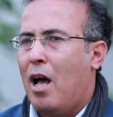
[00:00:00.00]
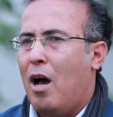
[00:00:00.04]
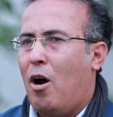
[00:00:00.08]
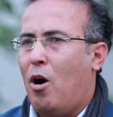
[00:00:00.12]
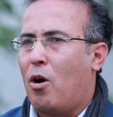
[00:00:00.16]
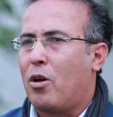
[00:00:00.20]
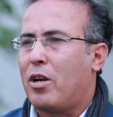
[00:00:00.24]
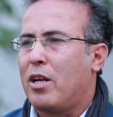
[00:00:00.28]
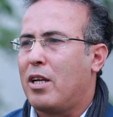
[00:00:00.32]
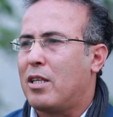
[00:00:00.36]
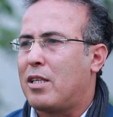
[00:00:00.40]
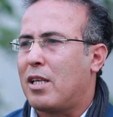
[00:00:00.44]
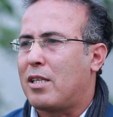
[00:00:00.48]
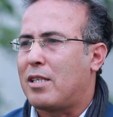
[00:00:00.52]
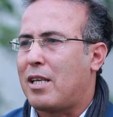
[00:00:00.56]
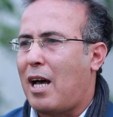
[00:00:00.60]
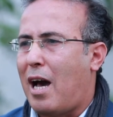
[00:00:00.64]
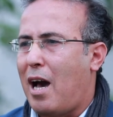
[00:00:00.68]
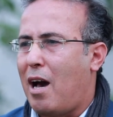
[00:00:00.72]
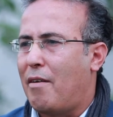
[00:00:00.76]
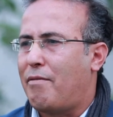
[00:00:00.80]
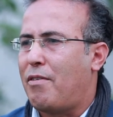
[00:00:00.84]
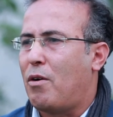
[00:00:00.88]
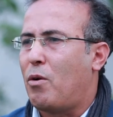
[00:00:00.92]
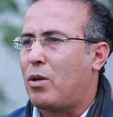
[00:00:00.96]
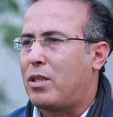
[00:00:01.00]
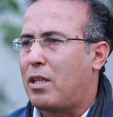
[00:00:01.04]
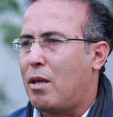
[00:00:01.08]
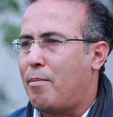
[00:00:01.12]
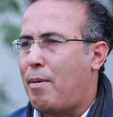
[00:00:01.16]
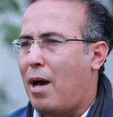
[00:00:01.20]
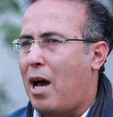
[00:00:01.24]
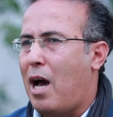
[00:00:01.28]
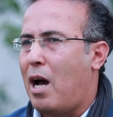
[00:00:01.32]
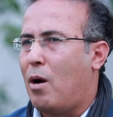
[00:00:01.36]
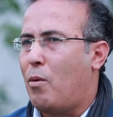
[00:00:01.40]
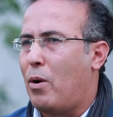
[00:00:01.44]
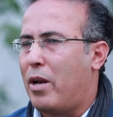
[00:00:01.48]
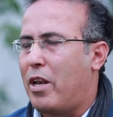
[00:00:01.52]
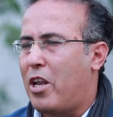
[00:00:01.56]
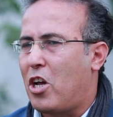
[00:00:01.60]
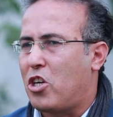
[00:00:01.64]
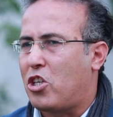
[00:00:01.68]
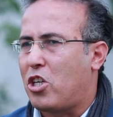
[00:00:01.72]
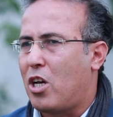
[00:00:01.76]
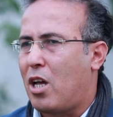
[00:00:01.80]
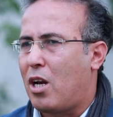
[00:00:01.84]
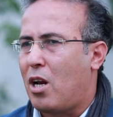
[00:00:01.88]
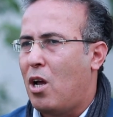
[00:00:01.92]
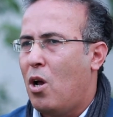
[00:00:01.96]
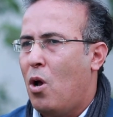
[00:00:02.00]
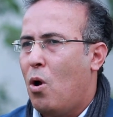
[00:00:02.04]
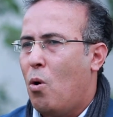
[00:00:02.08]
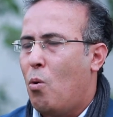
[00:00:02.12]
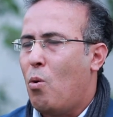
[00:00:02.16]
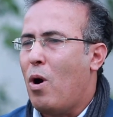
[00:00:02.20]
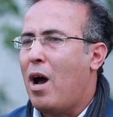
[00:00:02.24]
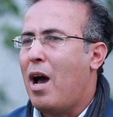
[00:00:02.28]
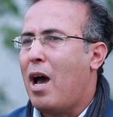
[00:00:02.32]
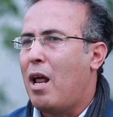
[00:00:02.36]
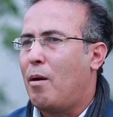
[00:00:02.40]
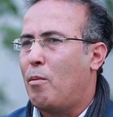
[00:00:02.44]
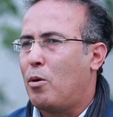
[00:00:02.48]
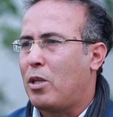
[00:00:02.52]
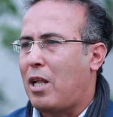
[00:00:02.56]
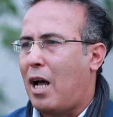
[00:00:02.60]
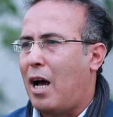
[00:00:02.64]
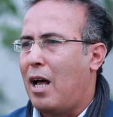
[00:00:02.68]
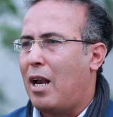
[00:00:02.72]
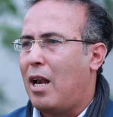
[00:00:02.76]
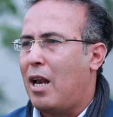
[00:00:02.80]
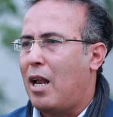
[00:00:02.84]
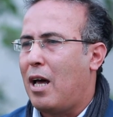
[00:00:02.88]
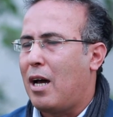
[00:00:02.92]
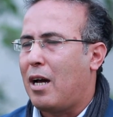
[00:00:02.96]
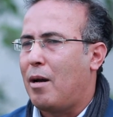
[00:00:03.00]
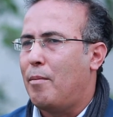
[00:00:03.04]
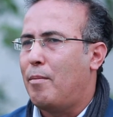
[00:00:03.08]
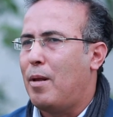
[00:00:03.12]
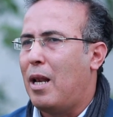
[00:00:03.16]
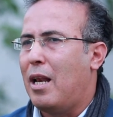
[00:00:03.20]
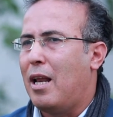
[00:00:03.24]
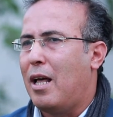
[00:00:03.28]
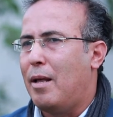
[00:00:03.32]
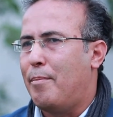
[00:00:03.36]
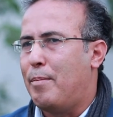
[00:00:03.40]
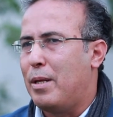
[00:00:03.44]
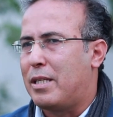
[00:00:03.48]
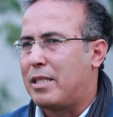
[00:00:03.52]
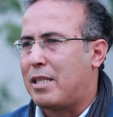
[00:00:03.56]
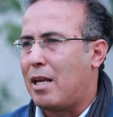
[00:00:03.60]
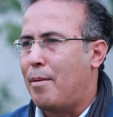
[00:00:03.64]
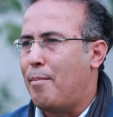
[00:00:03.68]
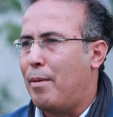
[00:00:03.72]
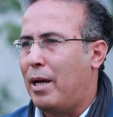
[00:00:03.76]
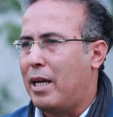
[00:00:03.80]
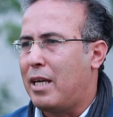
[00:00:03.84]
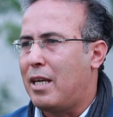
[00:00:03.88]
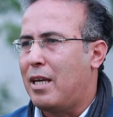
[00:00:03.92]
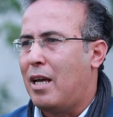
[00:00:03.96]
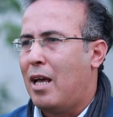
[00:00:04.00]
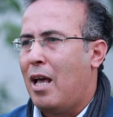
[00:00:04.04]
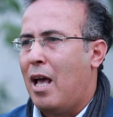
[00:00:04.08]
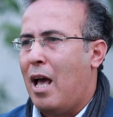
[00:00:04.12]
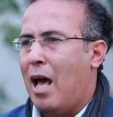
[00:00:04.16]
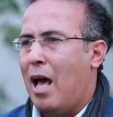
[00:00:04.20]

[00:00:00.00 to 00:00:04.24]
حرية الصحافة والطباعة والنشر والمتعلق بالسمع